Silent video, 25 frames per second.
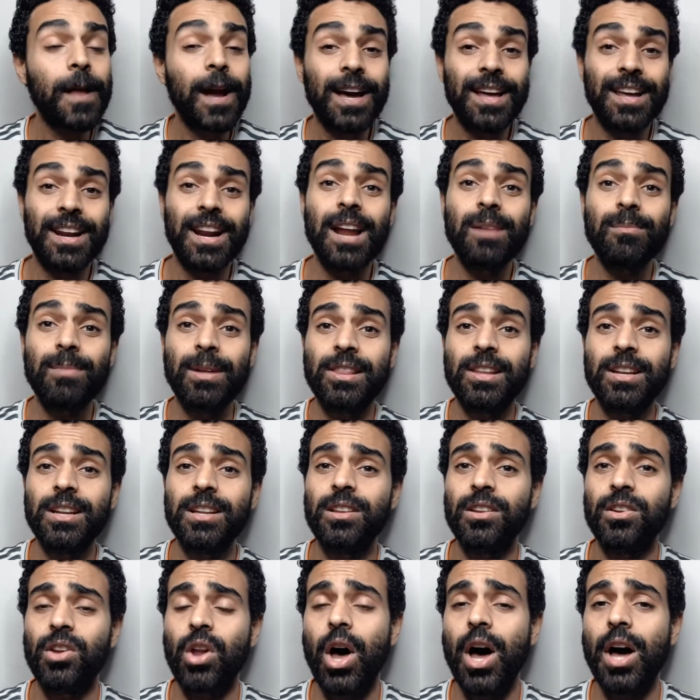ريال
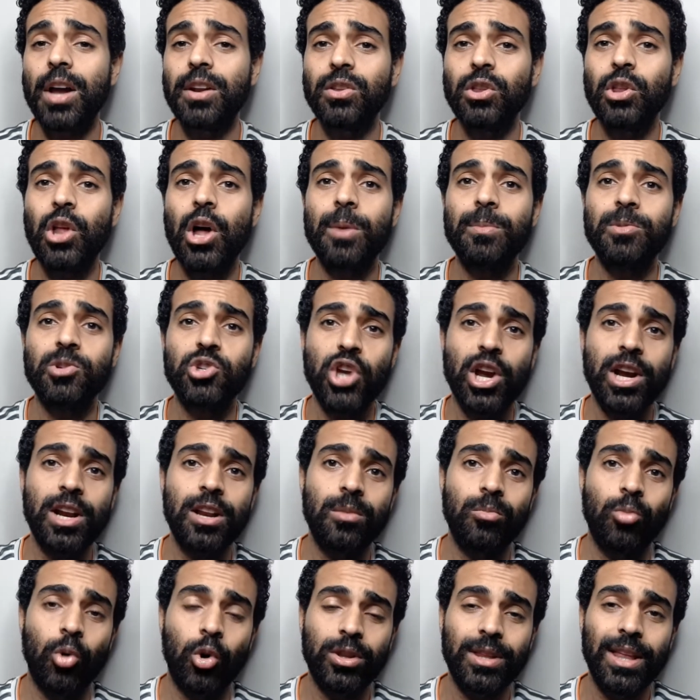مدريد النهارده
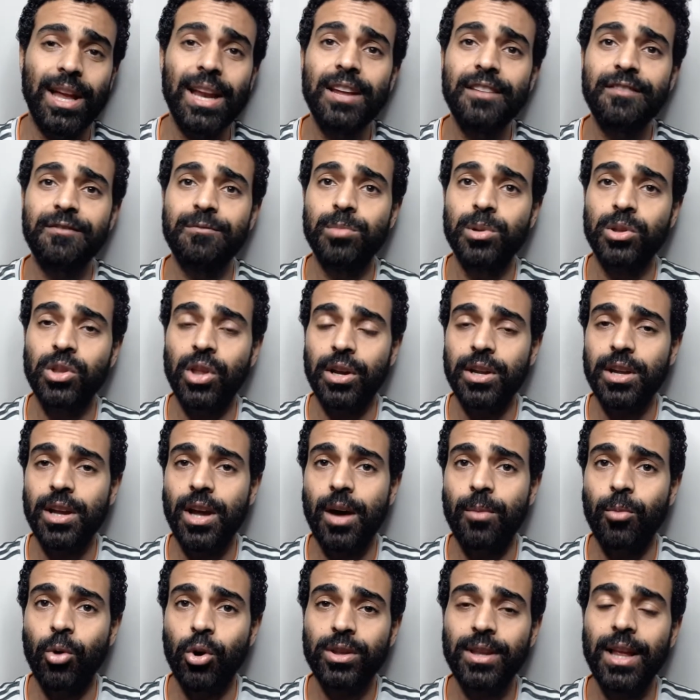بشكل مختلف
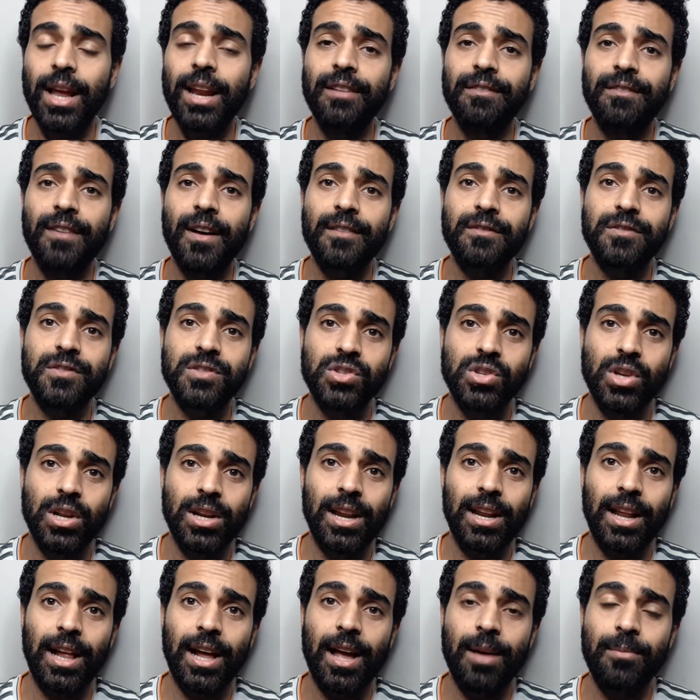بطريقه مختلفه في ظل
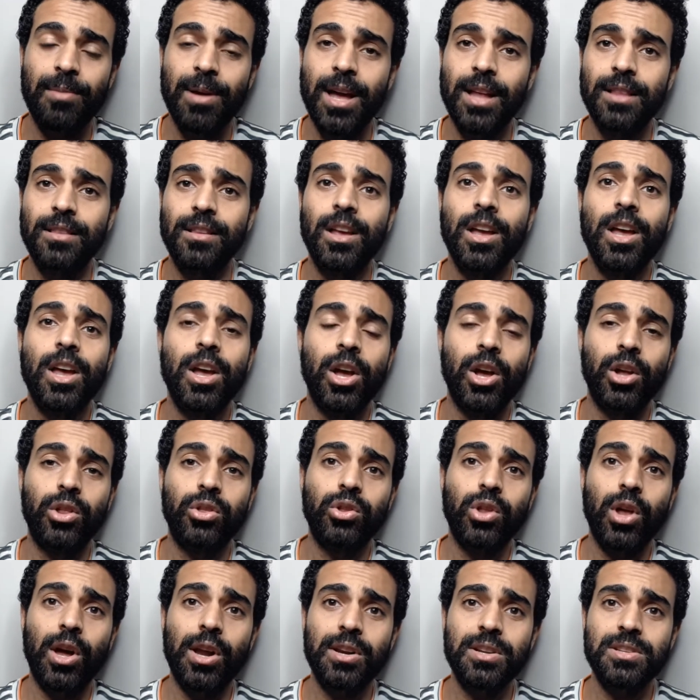الغيابات
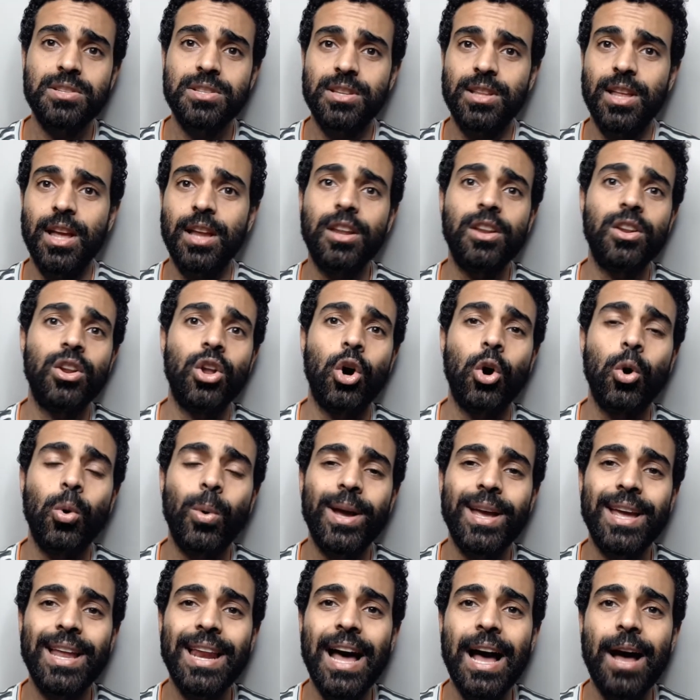اضطر زيدان ان هو
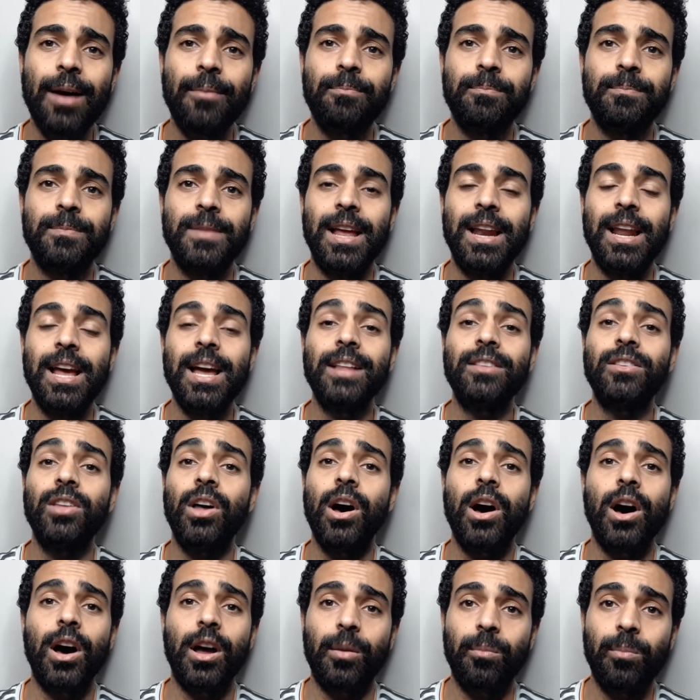يلعب
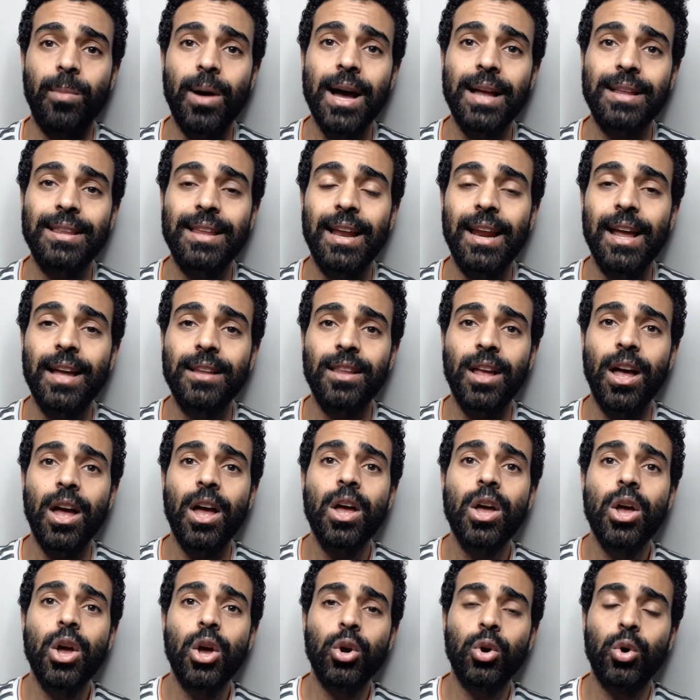3 4 3
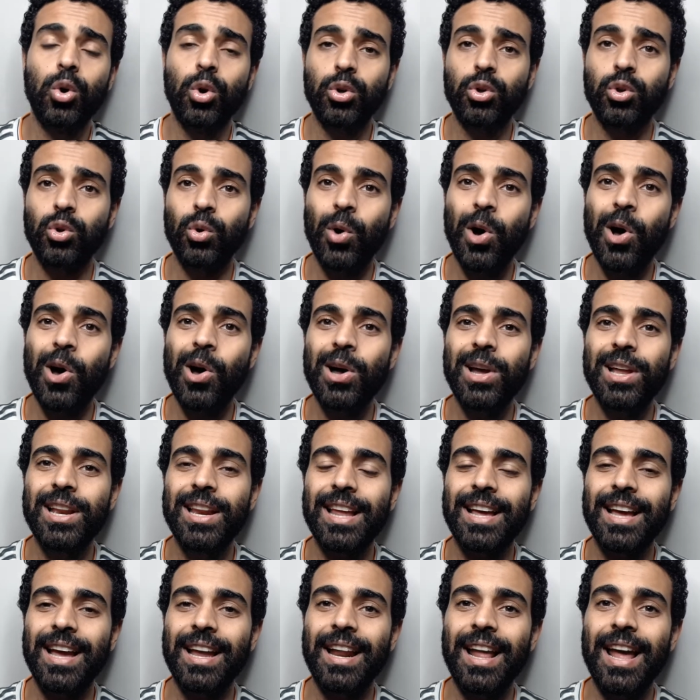كورتوا
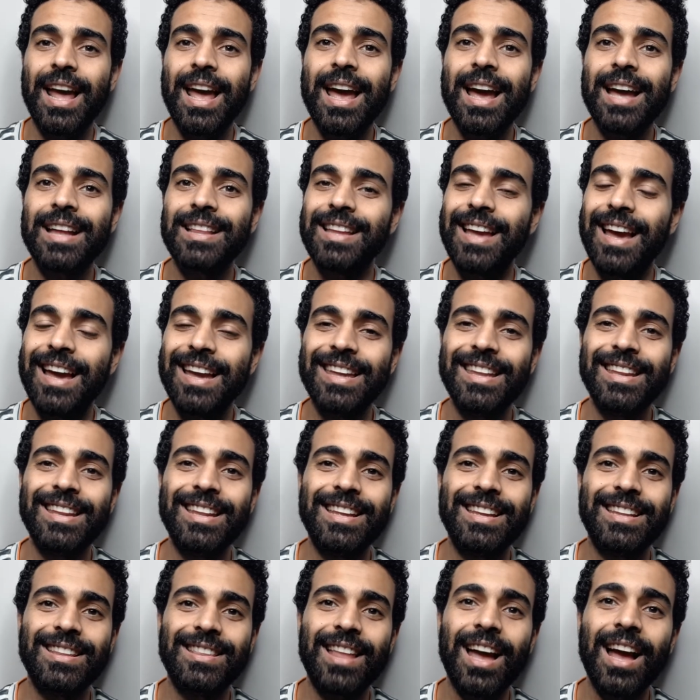اللي كان قاعد يا
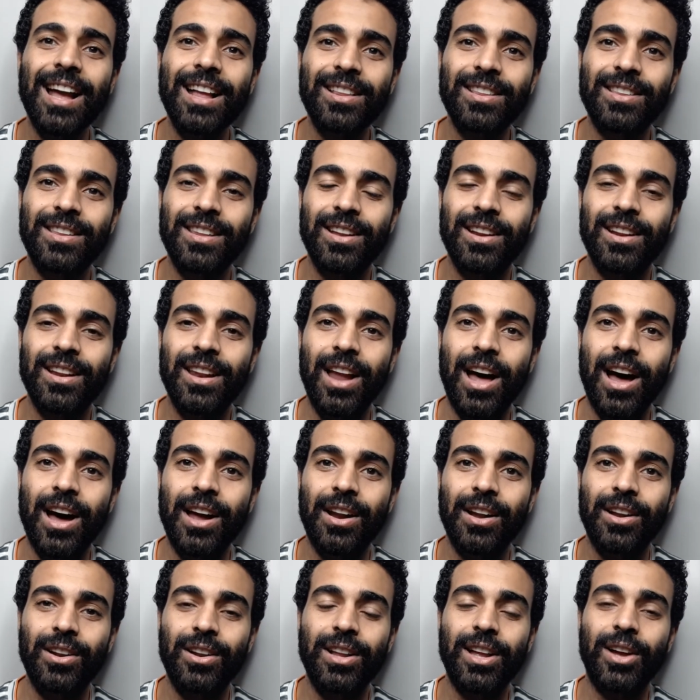عيني تحت
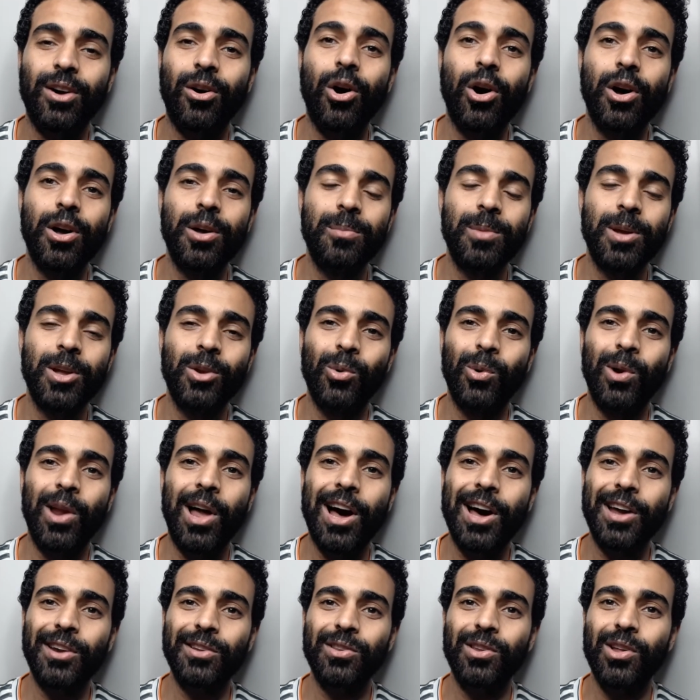القائمين
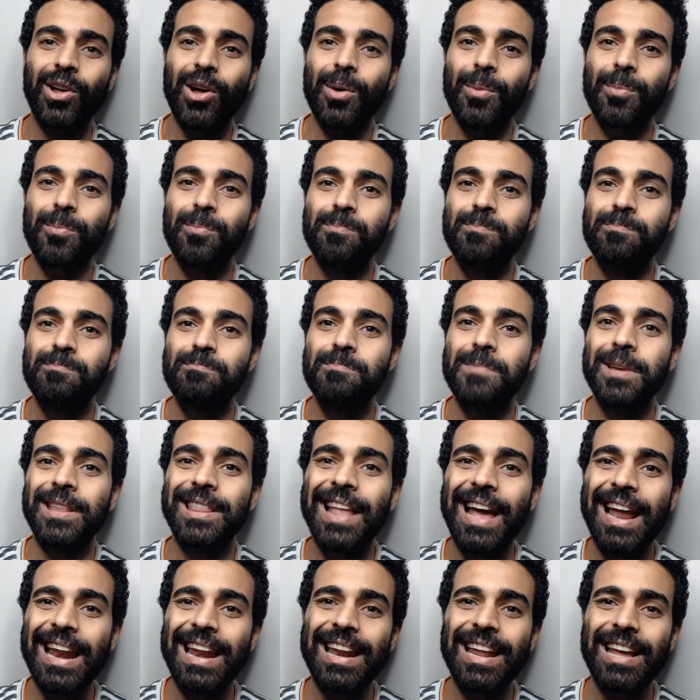والعارضه
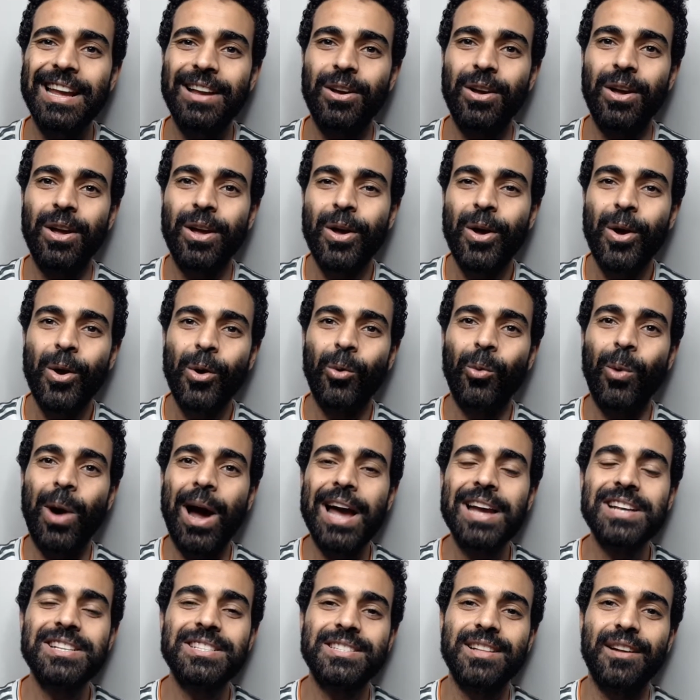متلج
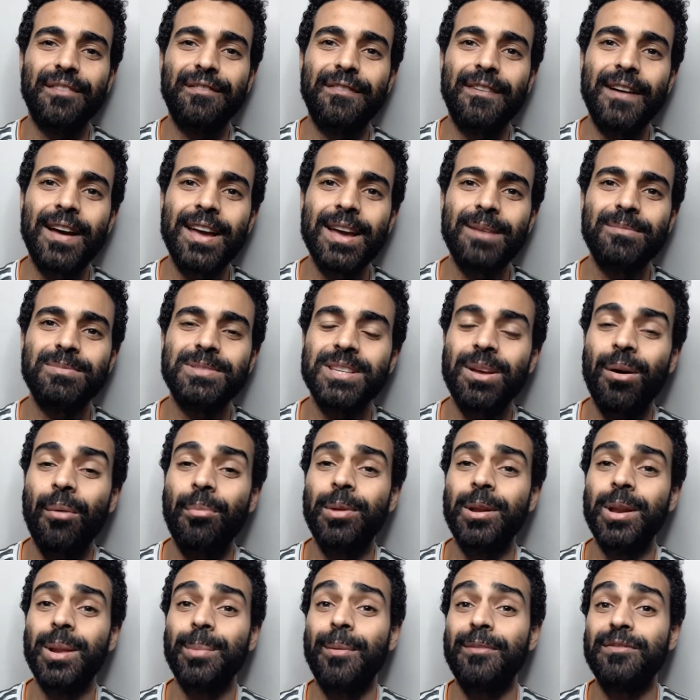وعايز دفايه بسبب
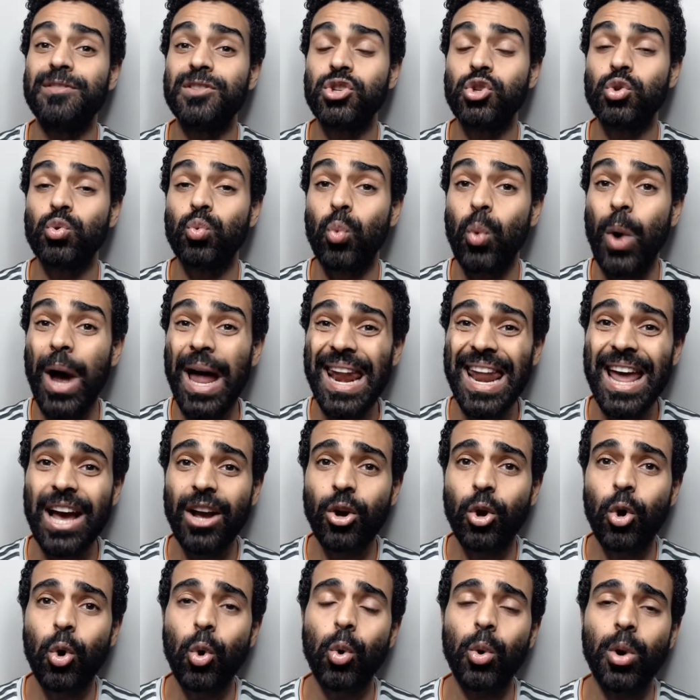ان مفيش ولا
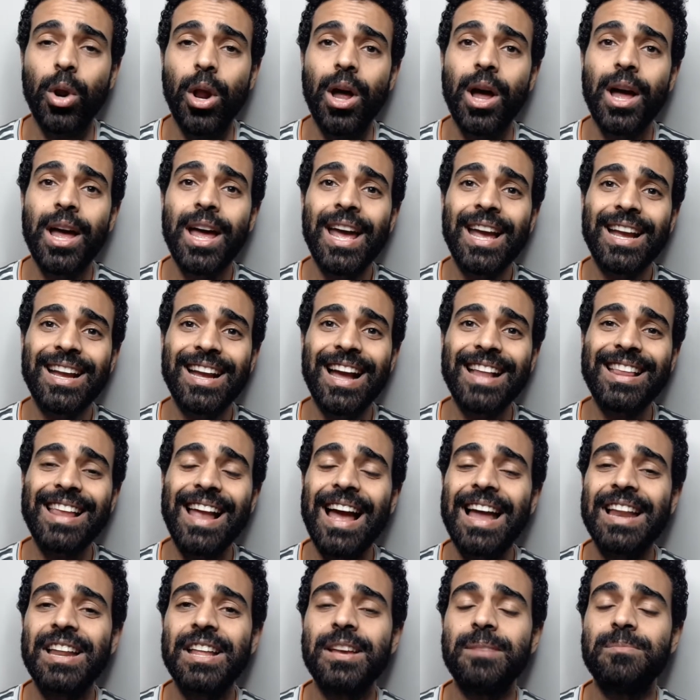كوره جت
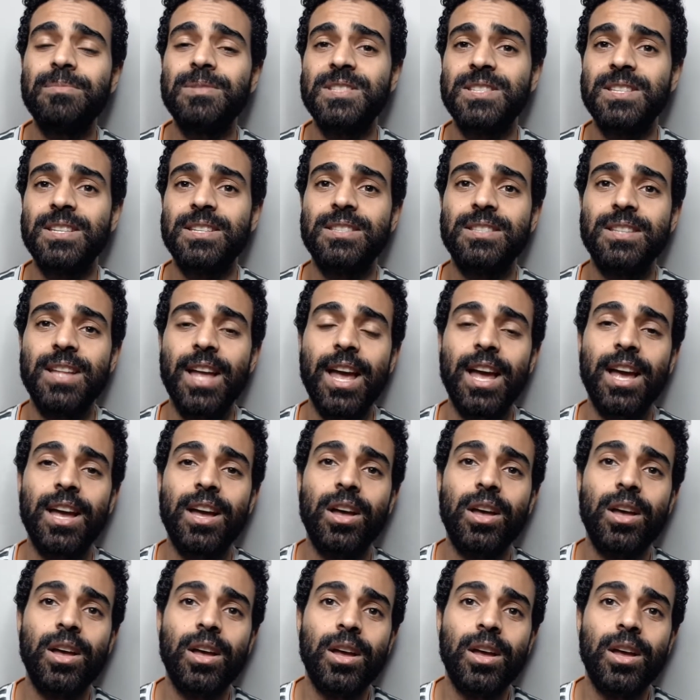عليه باستثناء